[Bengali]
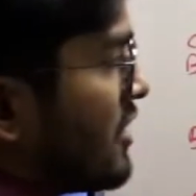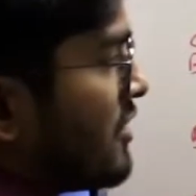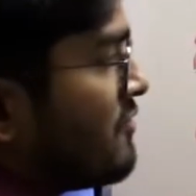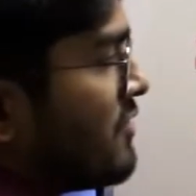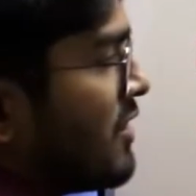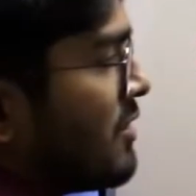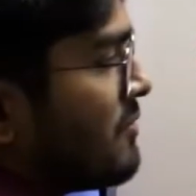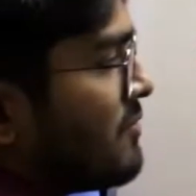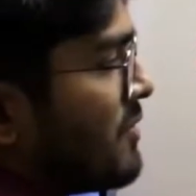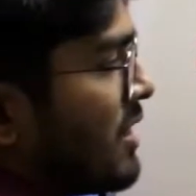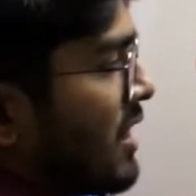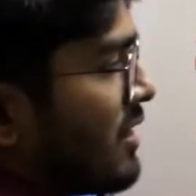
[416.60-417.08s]

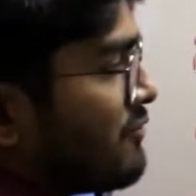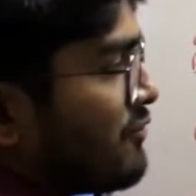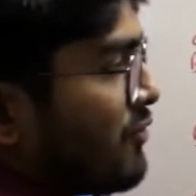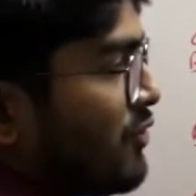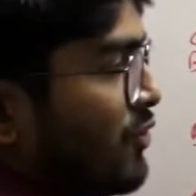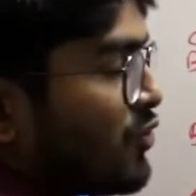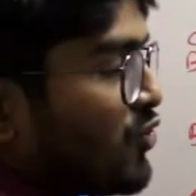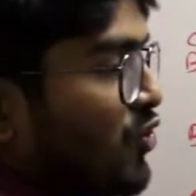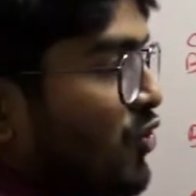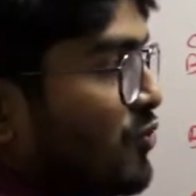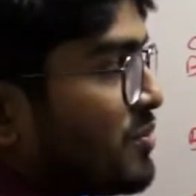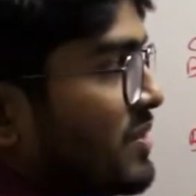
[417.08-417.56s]
সেরিব্রাল ব্লাড
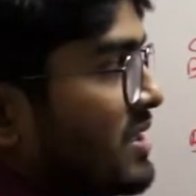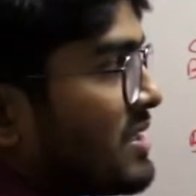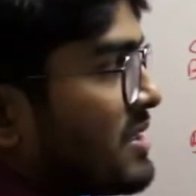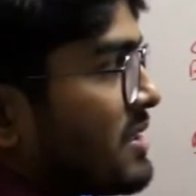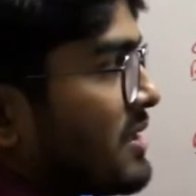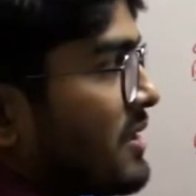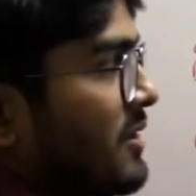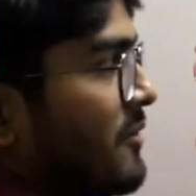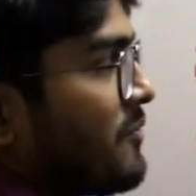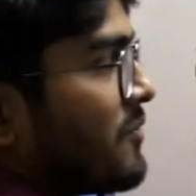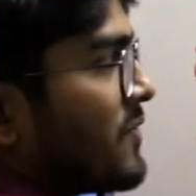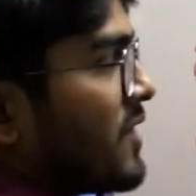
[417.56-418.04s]
ফ্লো
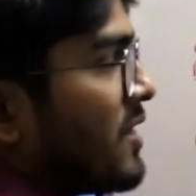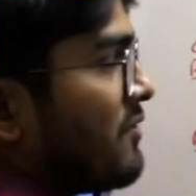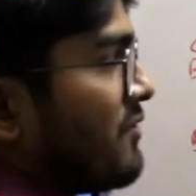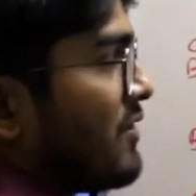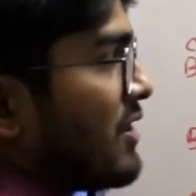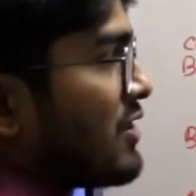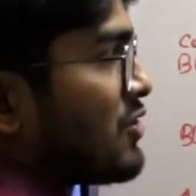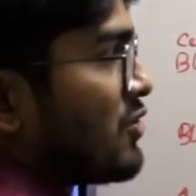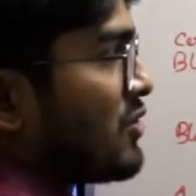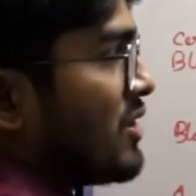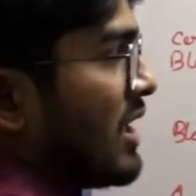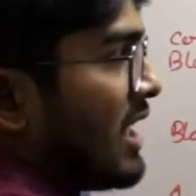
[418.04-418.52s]
কমতেছে
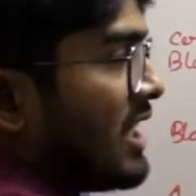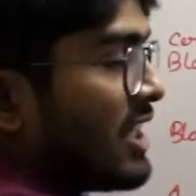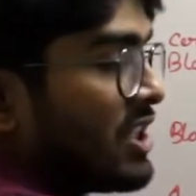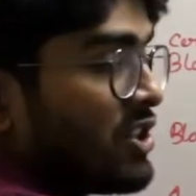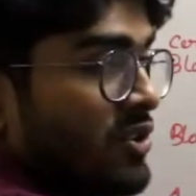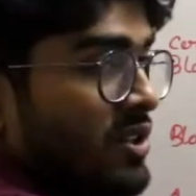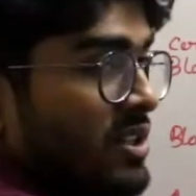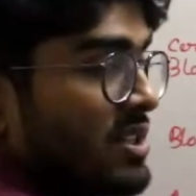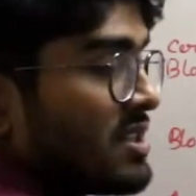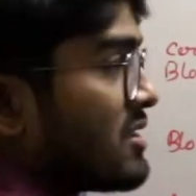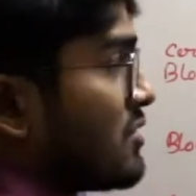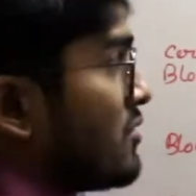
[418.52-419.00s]
ভেসো ডাইলেট
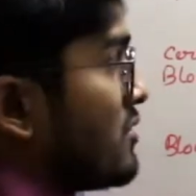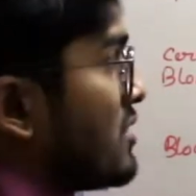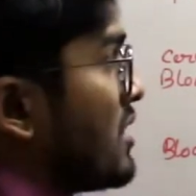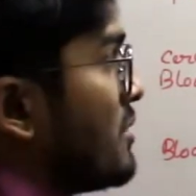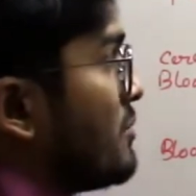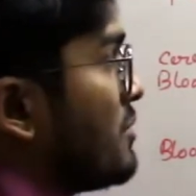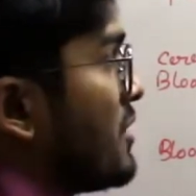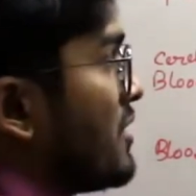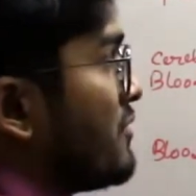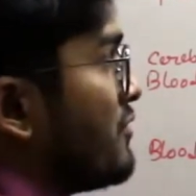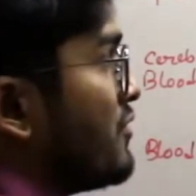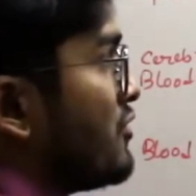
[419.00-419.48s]
হয়ে আছে ওদিকে
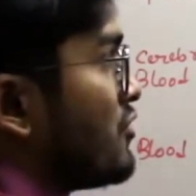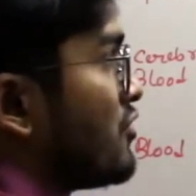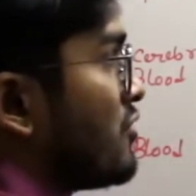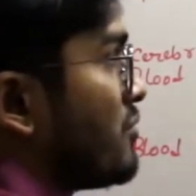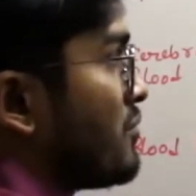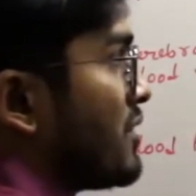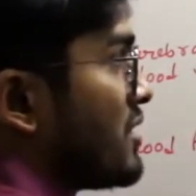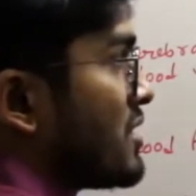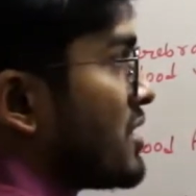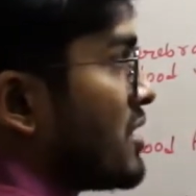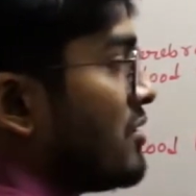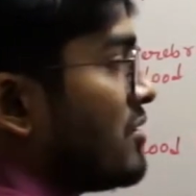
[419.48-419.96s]
পারফিউশন
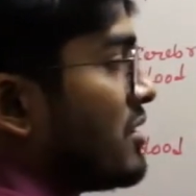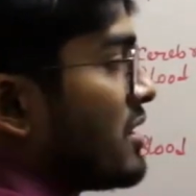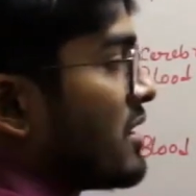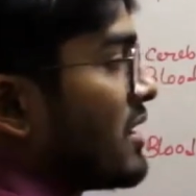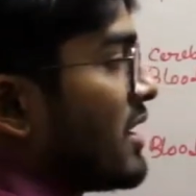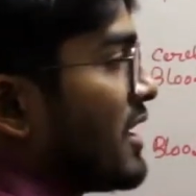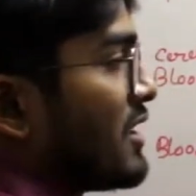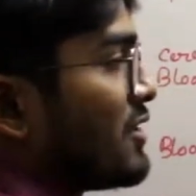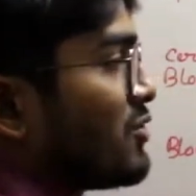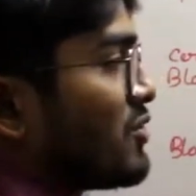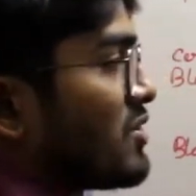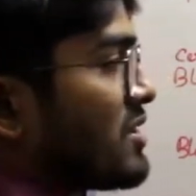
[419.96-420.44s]
প্রেশারও
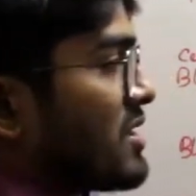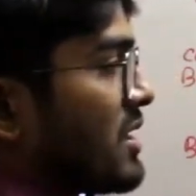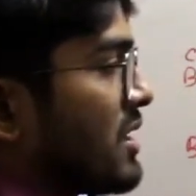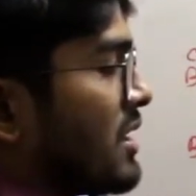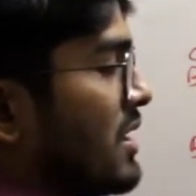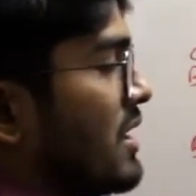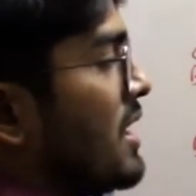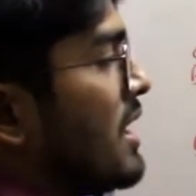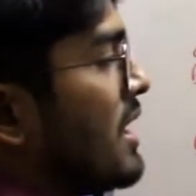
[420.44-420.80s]
ডিক্লাইন হচ্ছে